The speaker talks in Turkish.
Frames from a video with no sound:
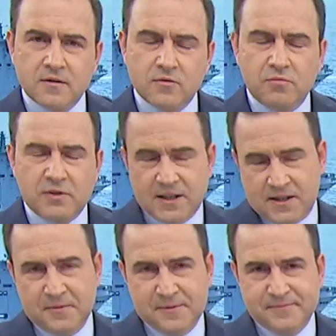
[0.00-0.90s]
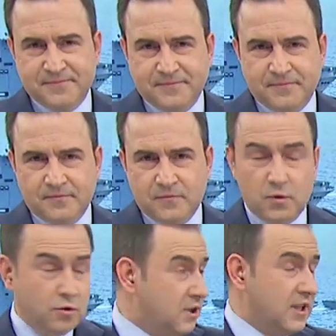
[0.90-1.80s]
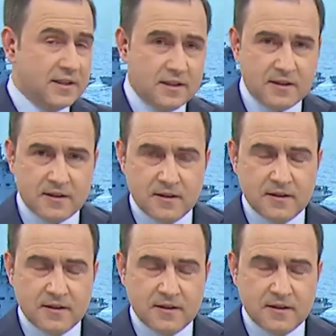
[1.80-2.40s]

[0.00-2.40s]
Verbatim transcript: Rum kesimi. Türkiye'siz.